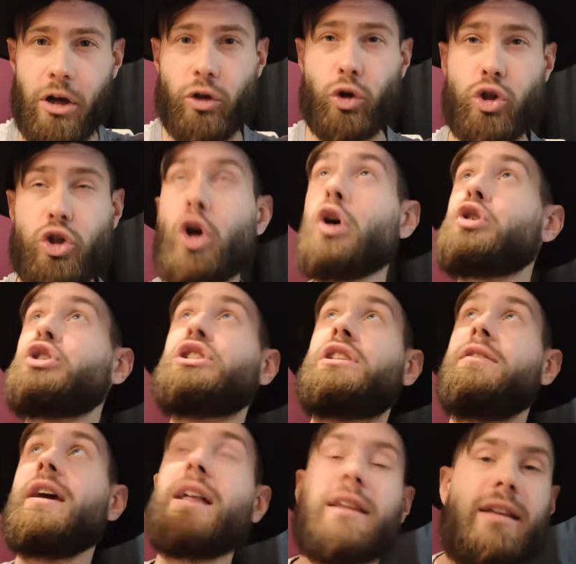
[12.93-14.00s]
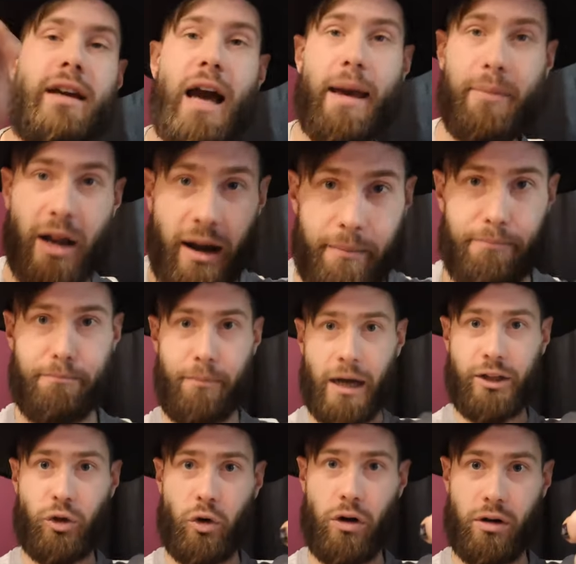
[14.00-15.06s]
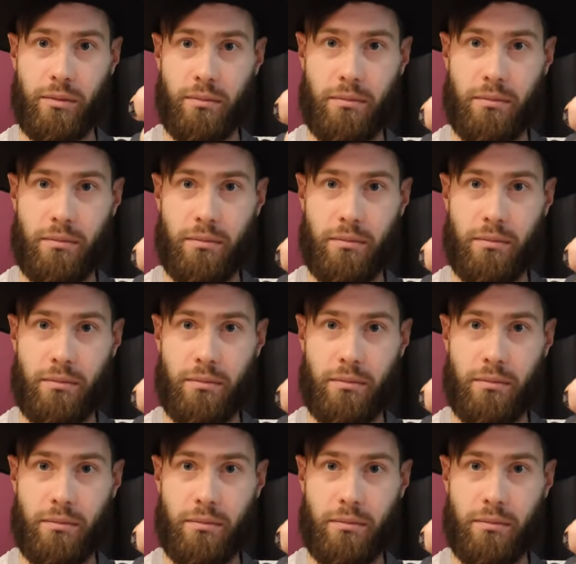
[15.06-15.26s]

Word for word: Ну что ж, свет, камера, мотор!